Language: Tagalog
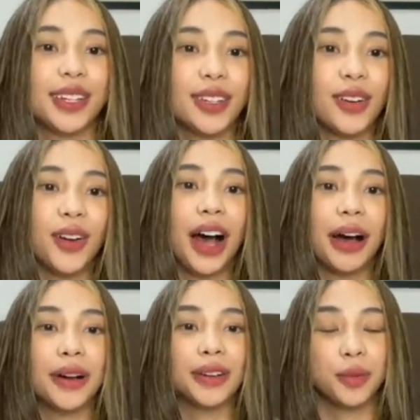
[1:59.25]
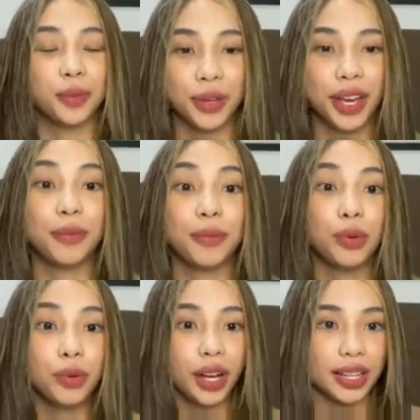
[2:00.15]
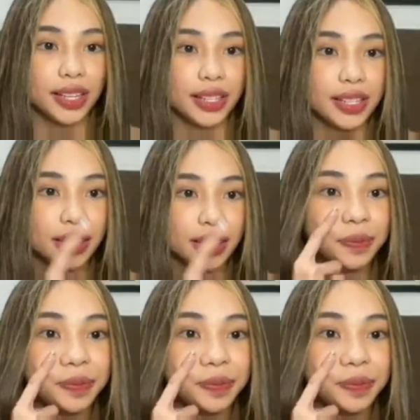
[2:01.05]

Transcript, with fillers: So abang niyo po 'yan bukas